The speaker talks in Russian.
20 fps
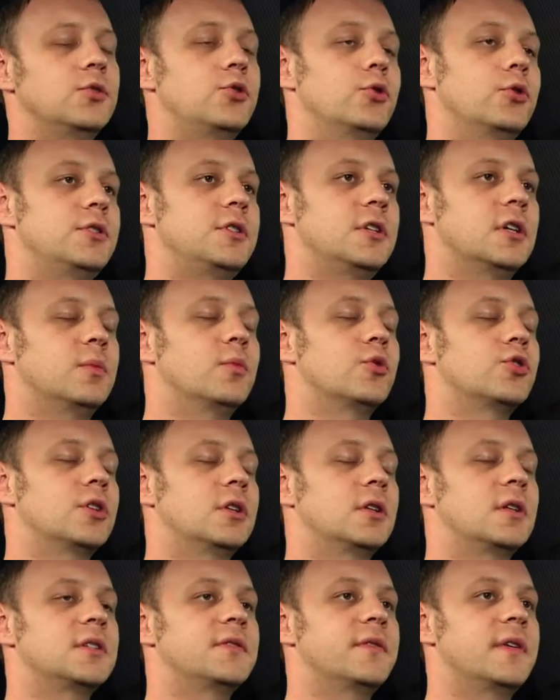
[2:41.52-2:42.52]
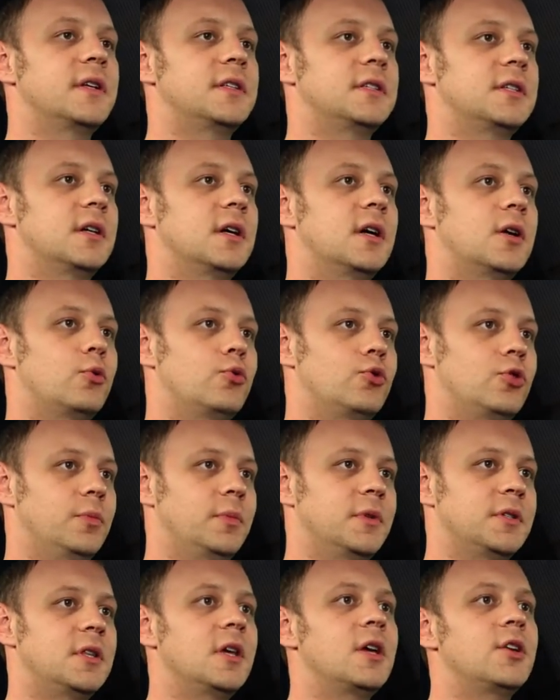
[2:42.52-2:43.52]
Джойстик можно назвать
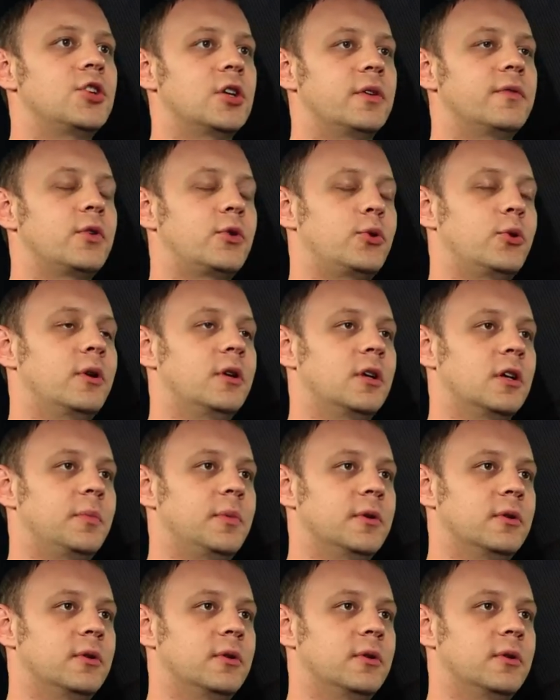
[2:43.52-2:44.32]
оружием настоящих виртуальных